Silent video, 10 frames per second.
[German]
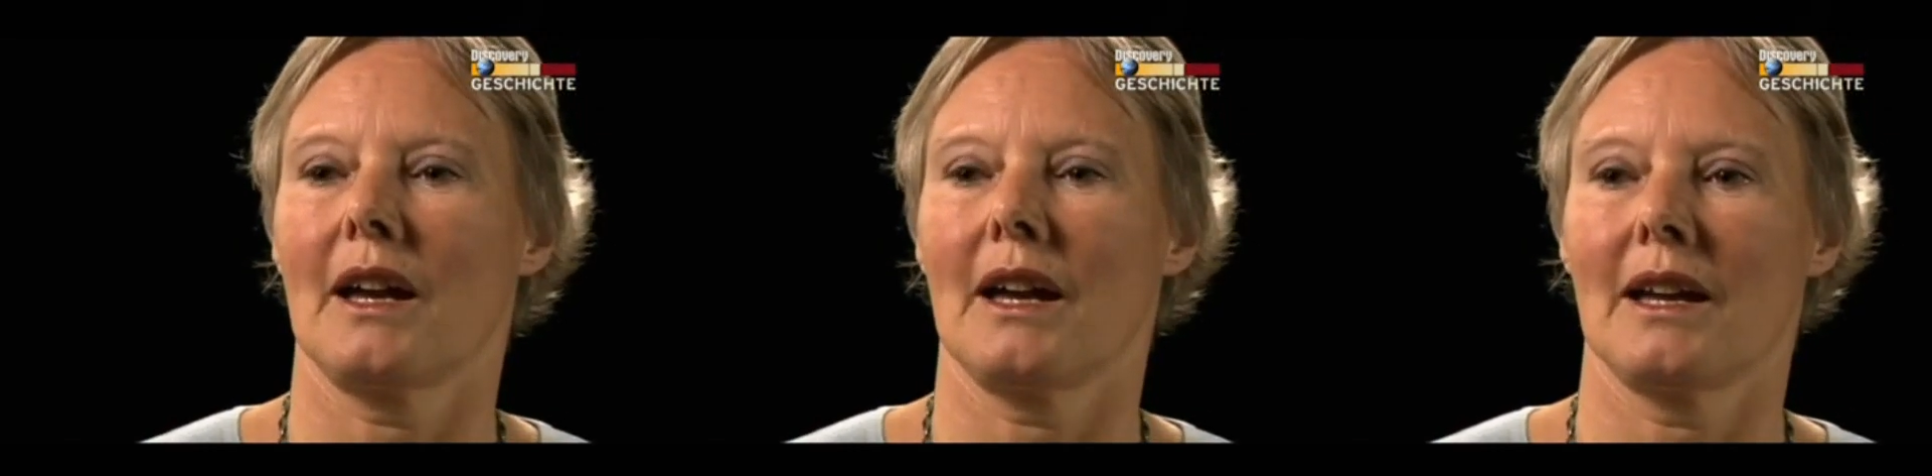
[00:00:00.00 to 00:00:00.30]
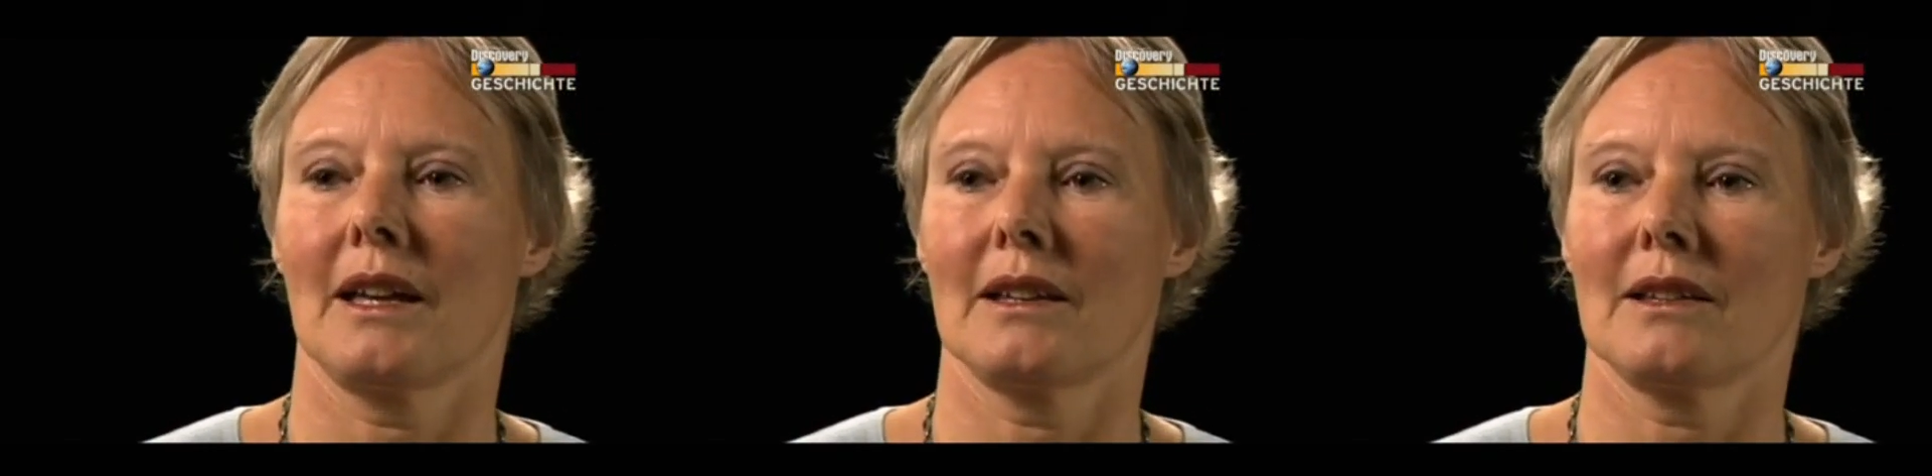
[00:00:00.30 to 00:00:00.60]

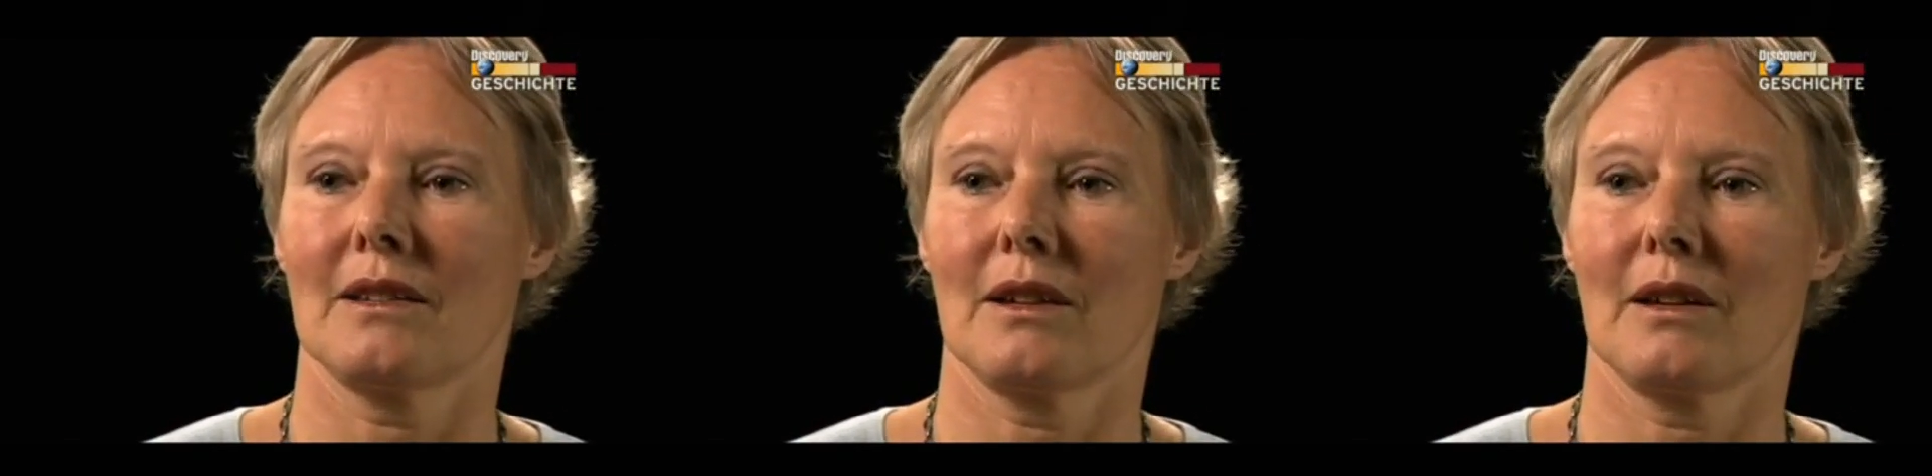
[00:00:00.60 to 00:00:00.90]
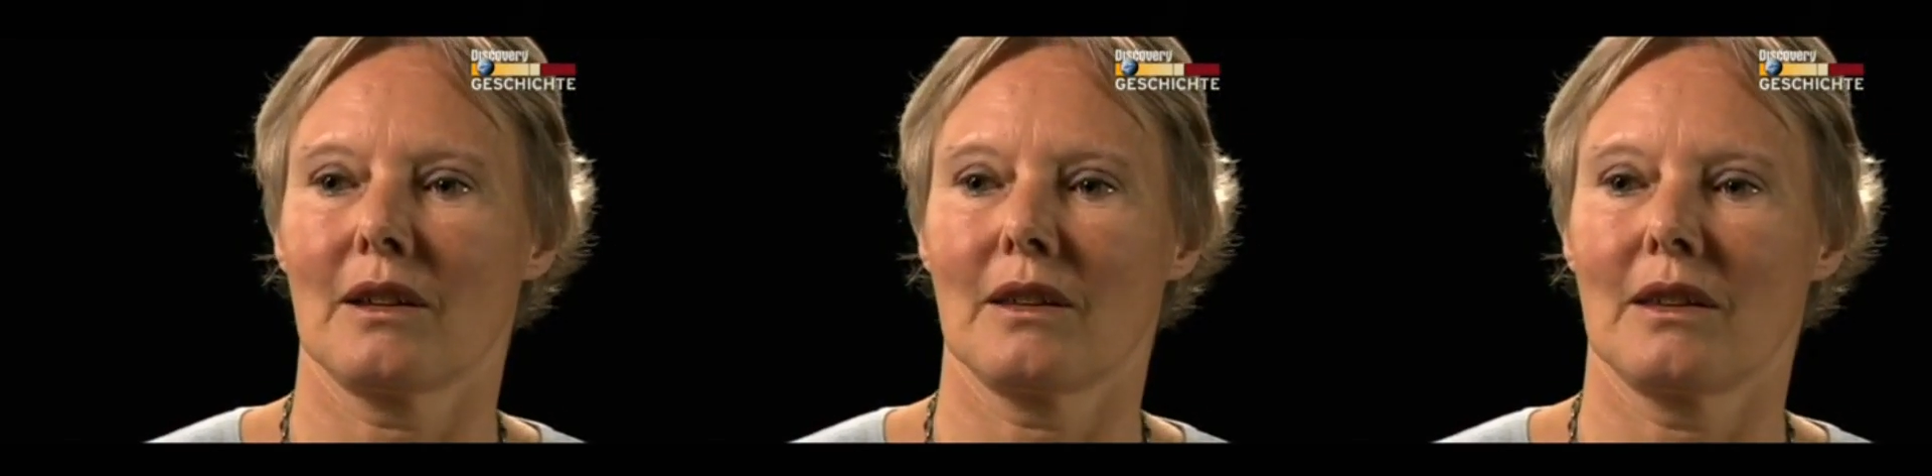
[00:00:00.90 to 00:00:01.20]
Und der
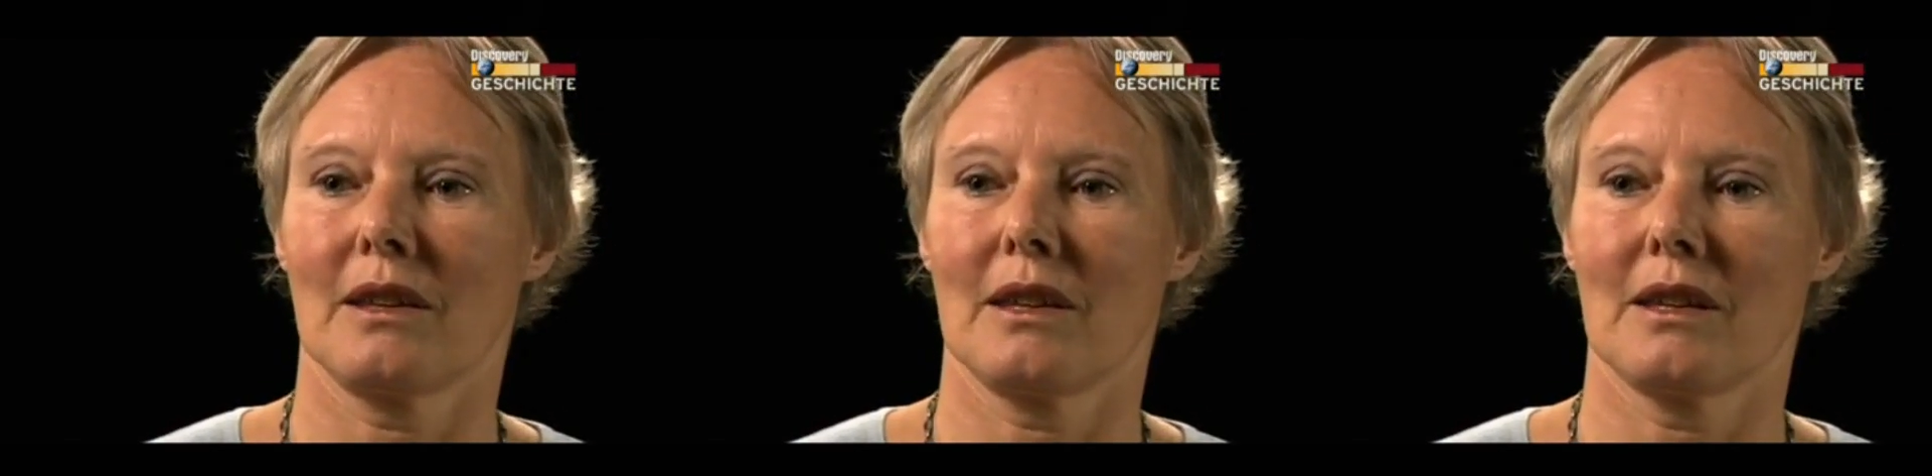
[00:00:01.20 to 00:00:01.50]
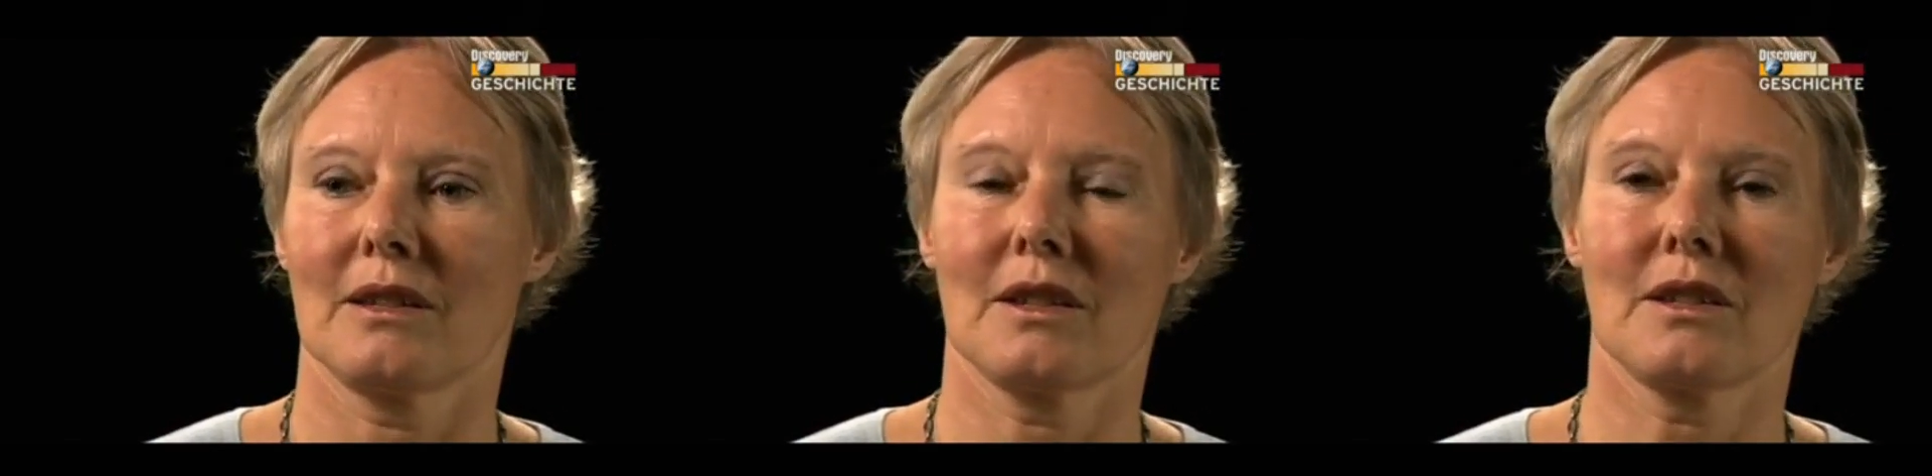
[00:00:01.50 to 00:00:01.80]
Assistent, der an uh,
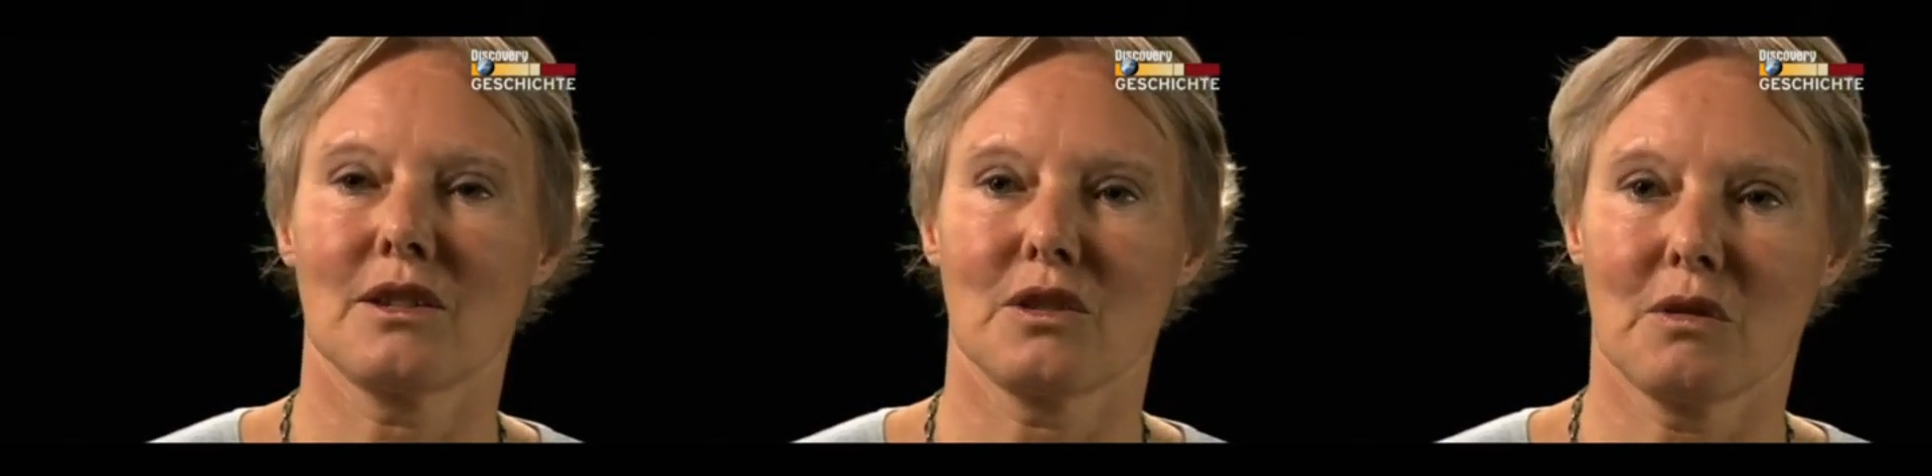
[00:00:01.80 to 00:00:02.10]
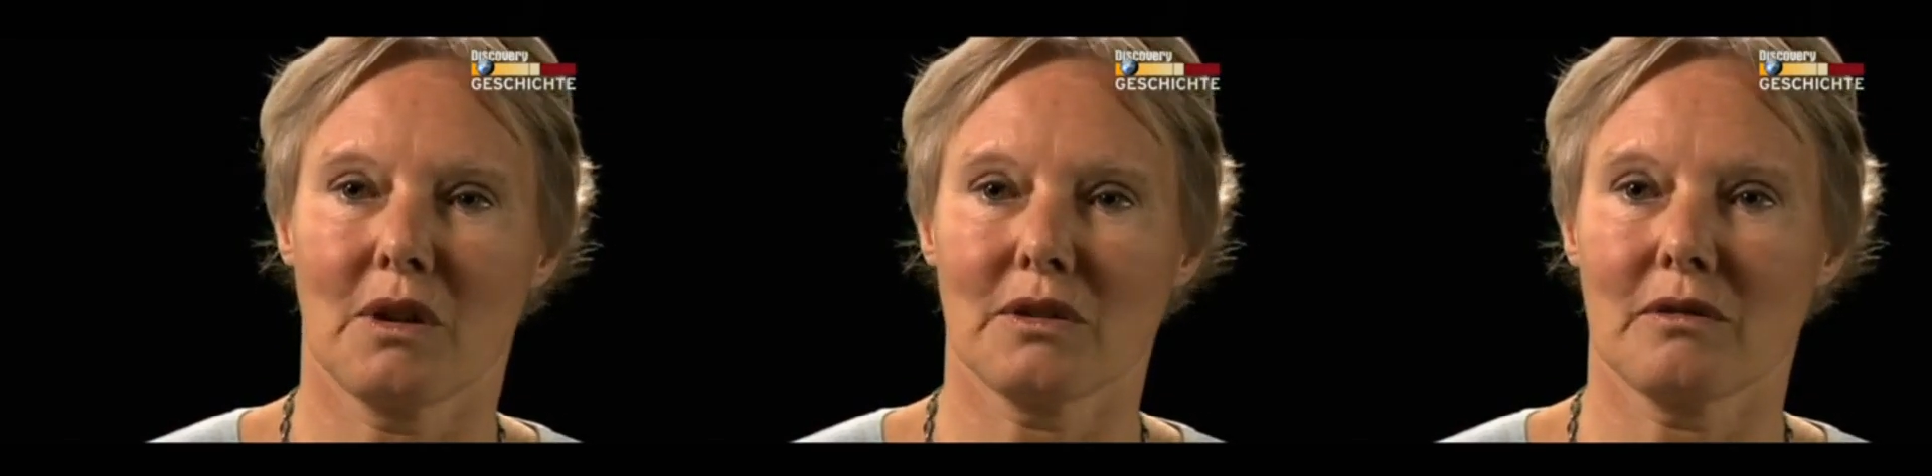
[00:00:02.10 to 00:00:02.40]
Fujimoris
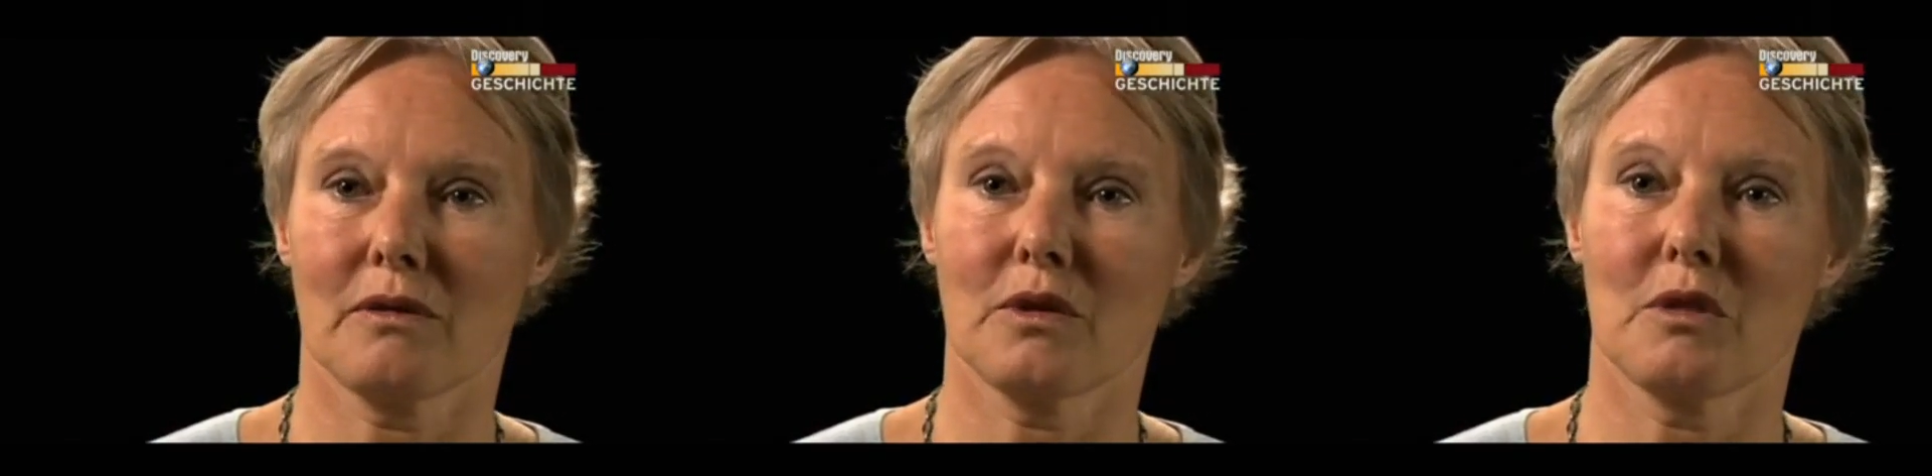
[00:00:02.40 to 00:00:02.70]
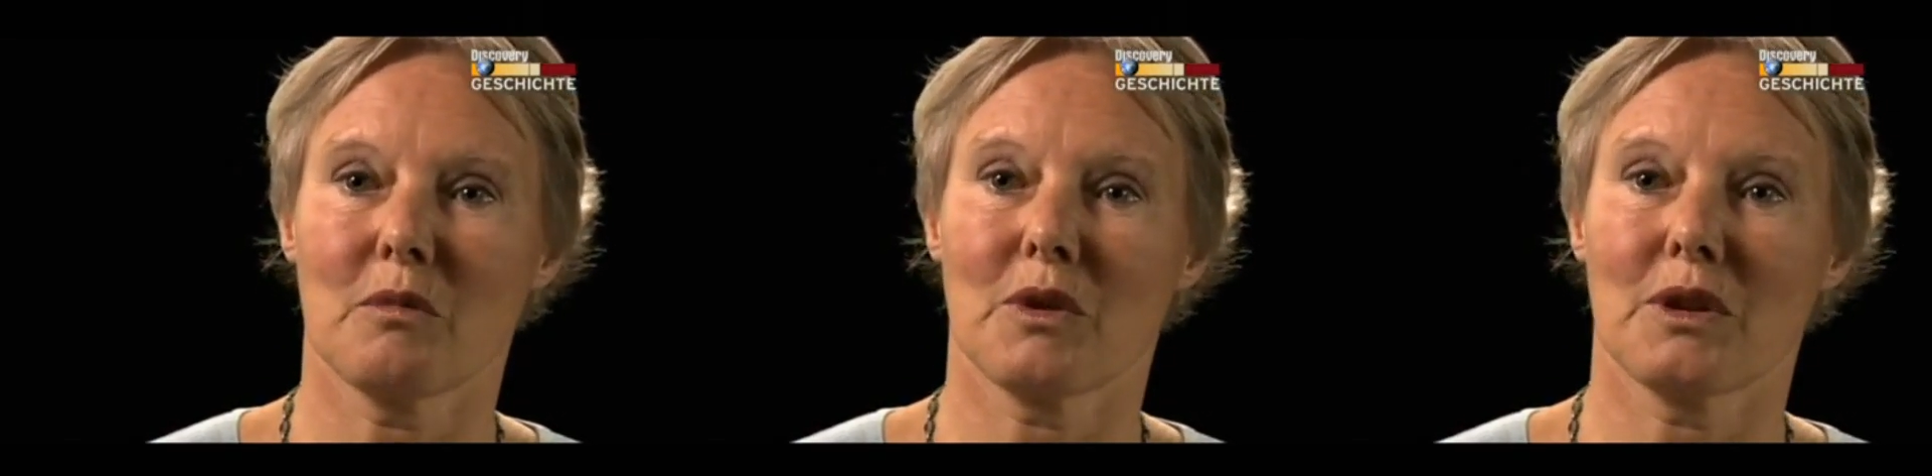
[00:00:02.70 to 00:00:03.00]

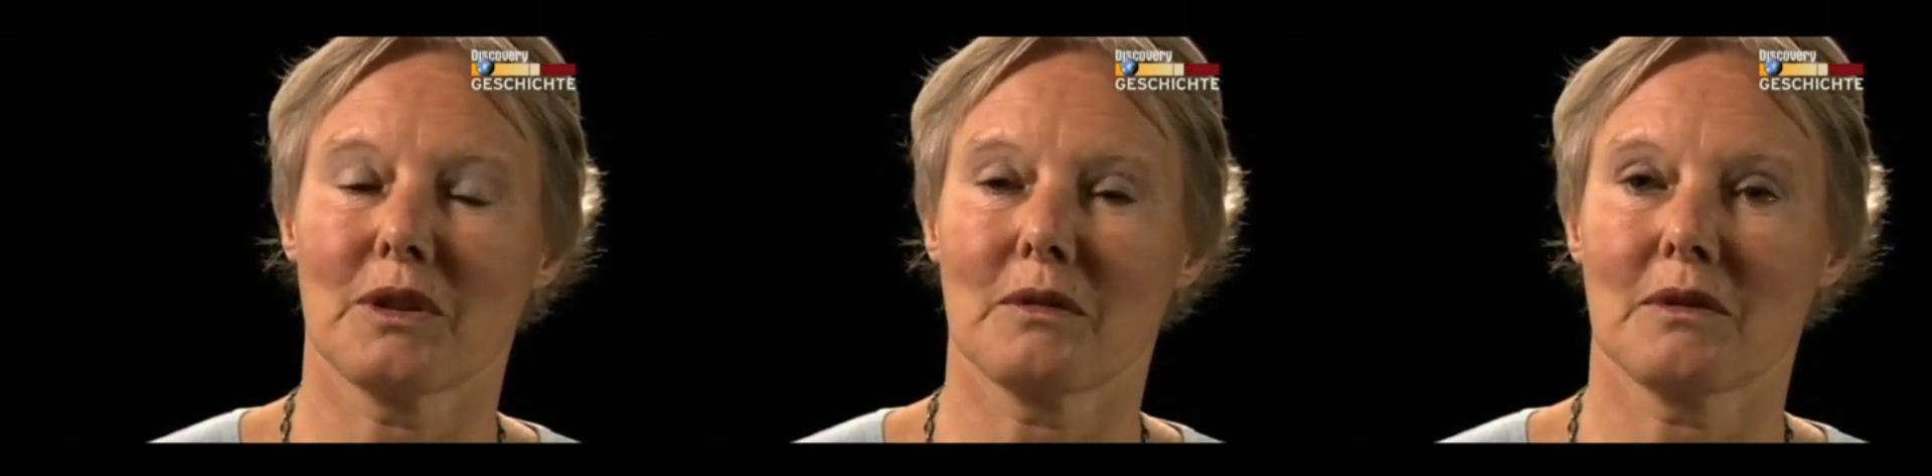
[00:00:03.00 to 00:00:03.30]
Mobiltelefon ging,